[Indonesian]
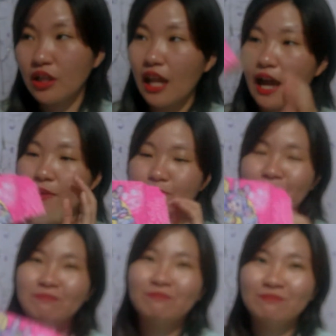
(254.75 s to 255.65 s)
gelang
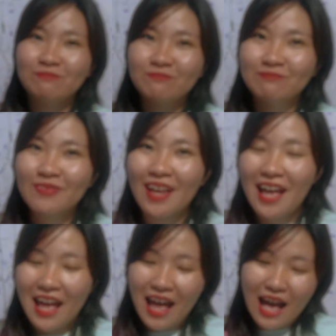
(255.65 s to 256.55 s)

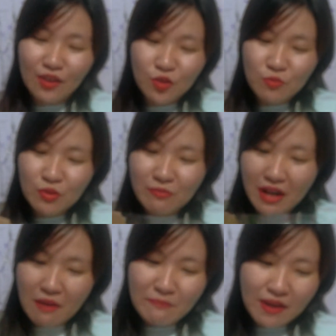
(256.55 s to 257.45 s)
aku umur
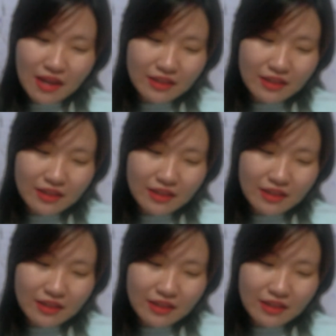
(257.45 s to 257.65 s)
berapa